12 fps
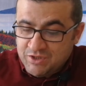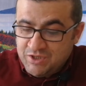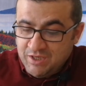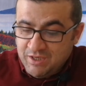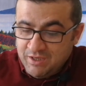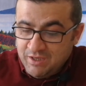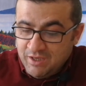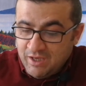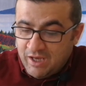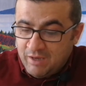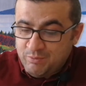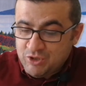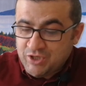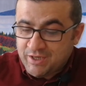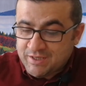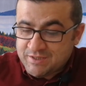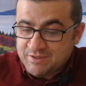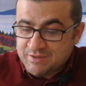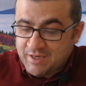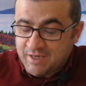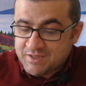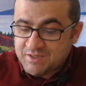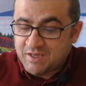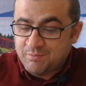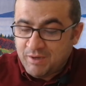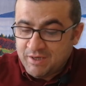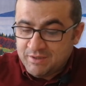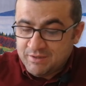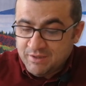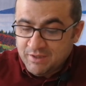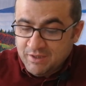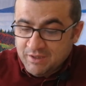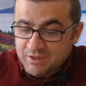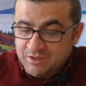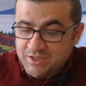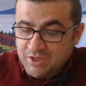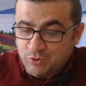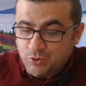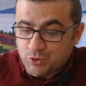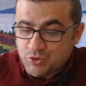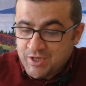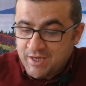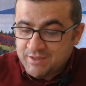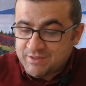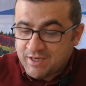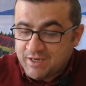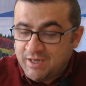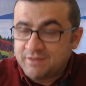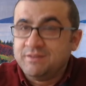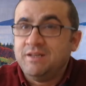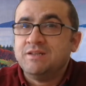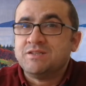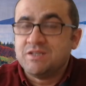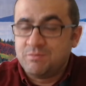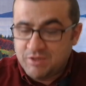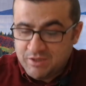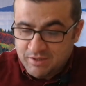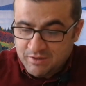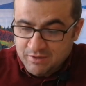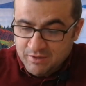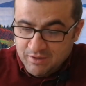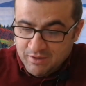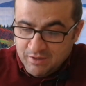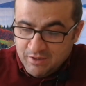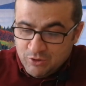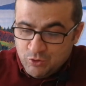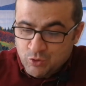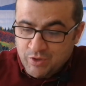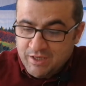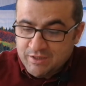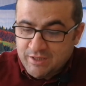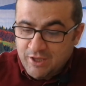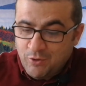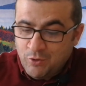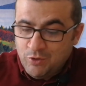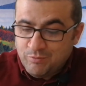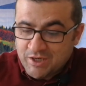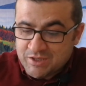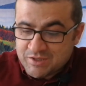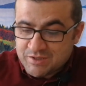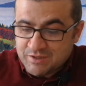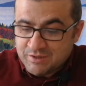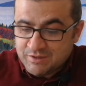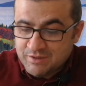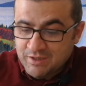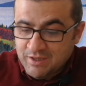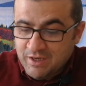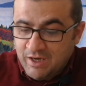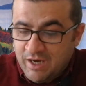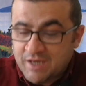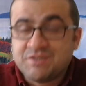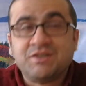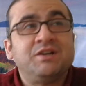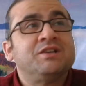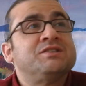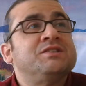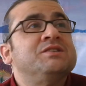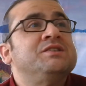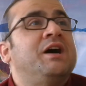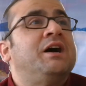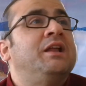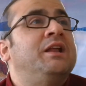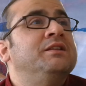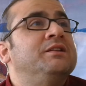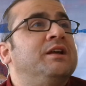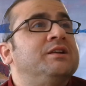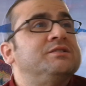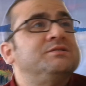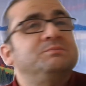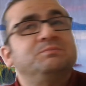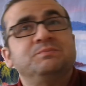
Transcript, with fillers: ki apış arasında kasık bağı, ki kursağında kandil simidi, yüreğinde ölüm acısı hazırlıksız yakalandılar.